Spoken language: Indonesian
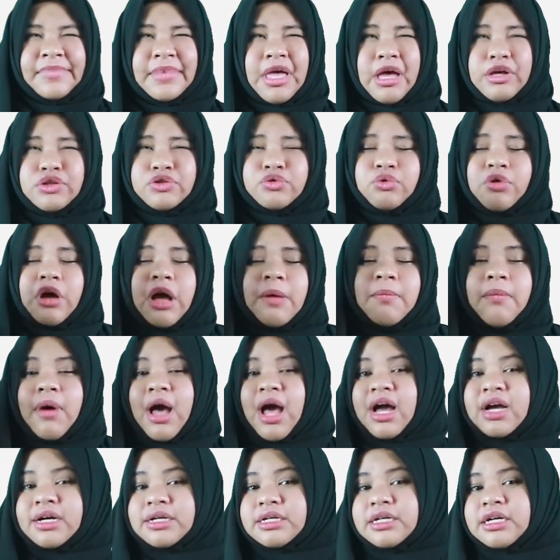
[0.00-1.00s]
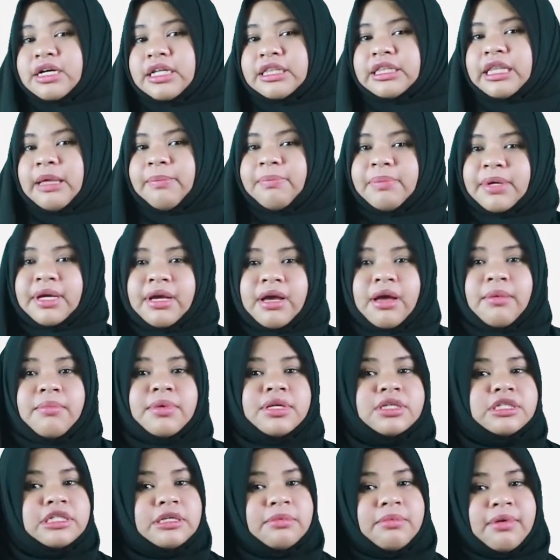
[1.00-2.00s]
nggak suka banget tapi nggak
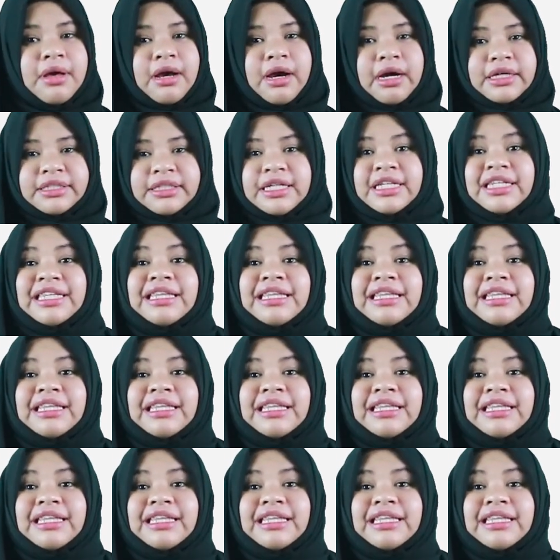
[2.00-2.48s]
benci banget.